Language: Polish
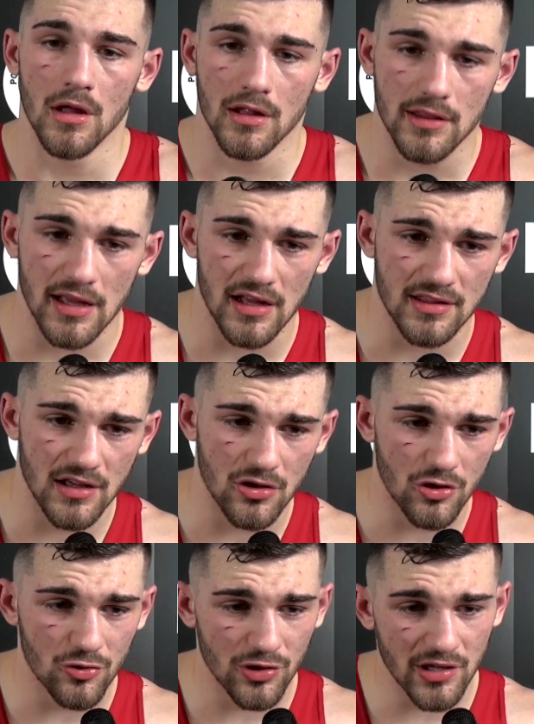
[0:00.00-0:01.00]
Tak, tak,
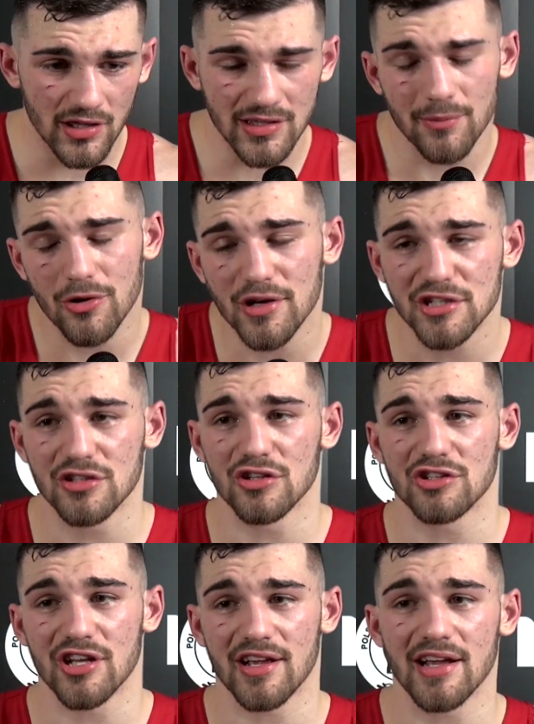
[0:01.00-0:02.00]
ogólnie nie mogę się
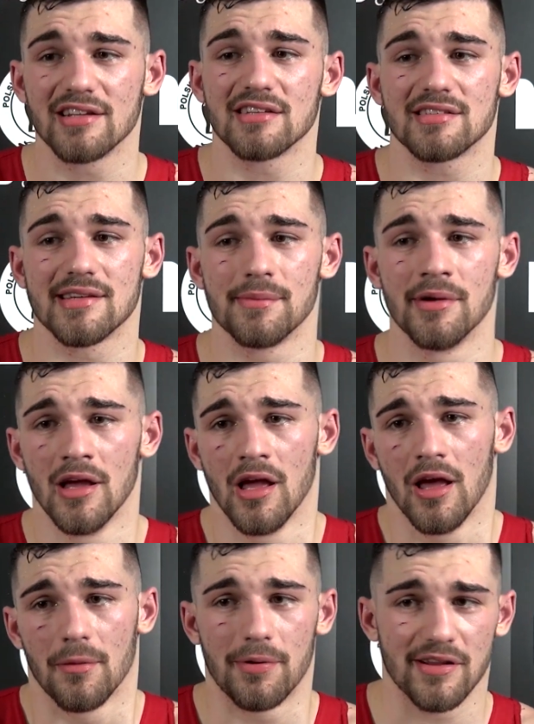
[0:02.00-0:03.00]
doczekać. Jestem
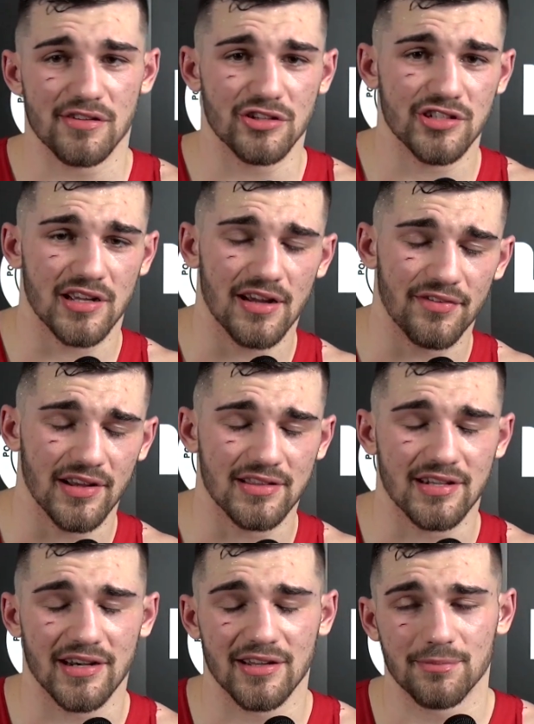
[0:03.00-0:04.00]
bardzo ciekawy, jak
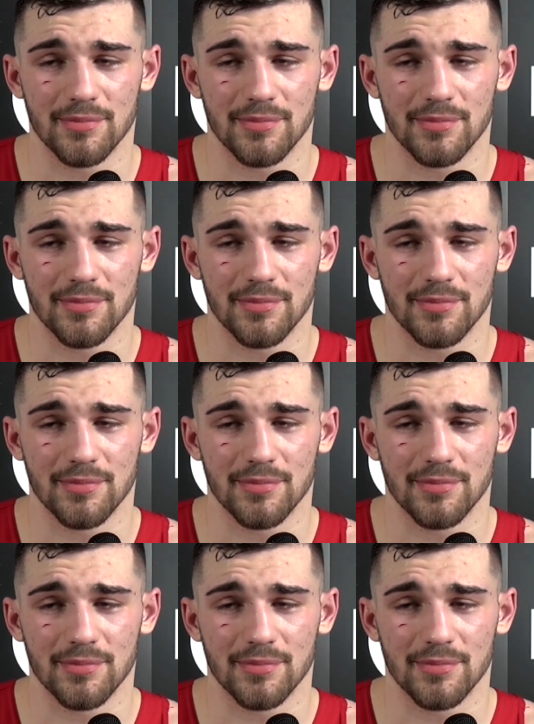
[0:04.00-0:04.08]
trener